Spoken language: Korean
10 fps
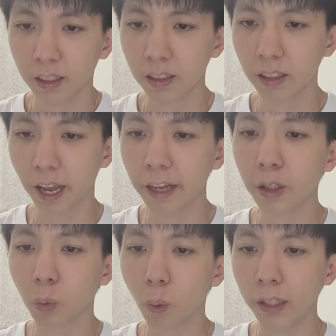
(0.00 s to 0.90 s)
그
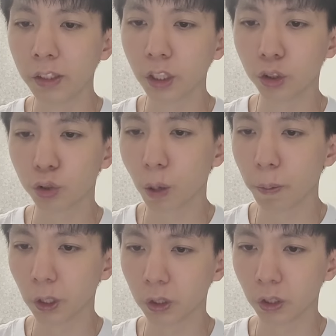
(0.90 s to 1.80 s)
개는 완전히
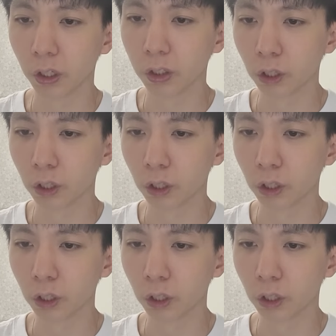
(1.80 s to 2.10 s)
죽어버렸어요.